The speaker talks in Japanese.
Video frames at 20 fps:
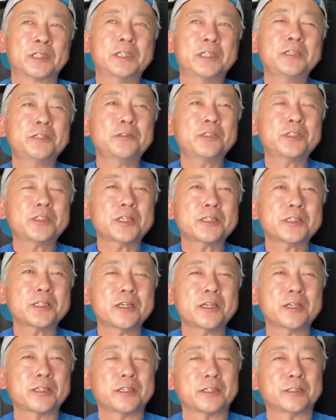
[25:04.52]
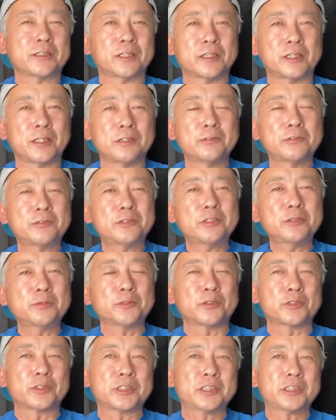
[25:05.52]
緊急事態宣言になってね、YouTube
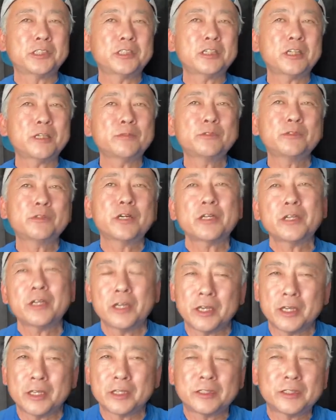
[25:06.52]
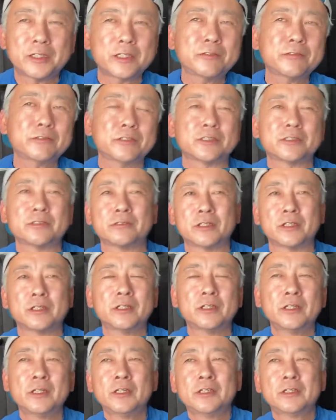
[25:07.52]
の CM が減ってるんですよ
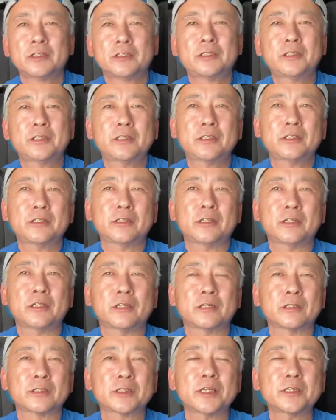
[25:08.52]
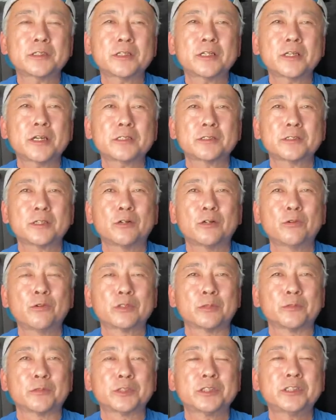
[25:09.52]
で、再生回数が多く
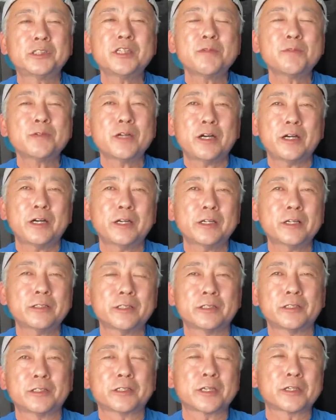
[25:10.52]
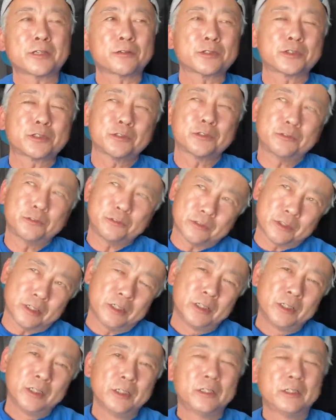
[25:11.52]
ても CM が入らないんで結局収入が、
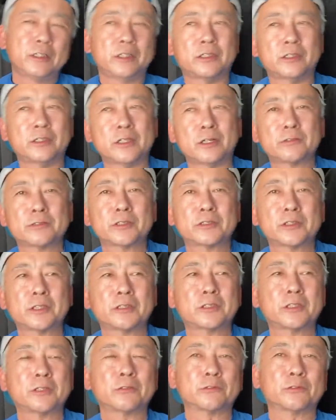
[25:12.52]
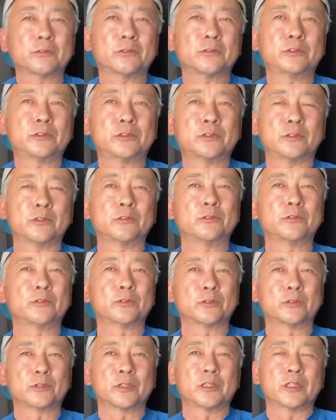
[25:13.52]
えなくなっていってるという
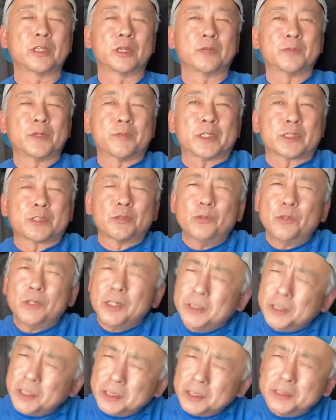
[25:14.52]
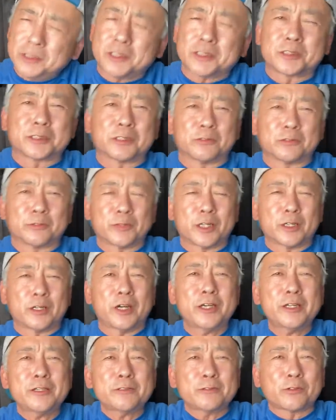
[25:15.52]
ことでね、まあまあしょうがないんですけどね、
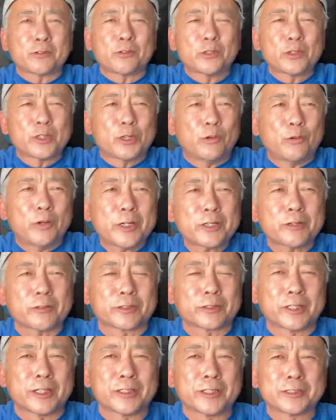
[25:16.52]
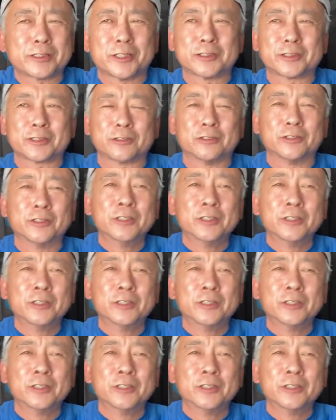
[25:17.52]
早くコロナ終われよって話なんですけど、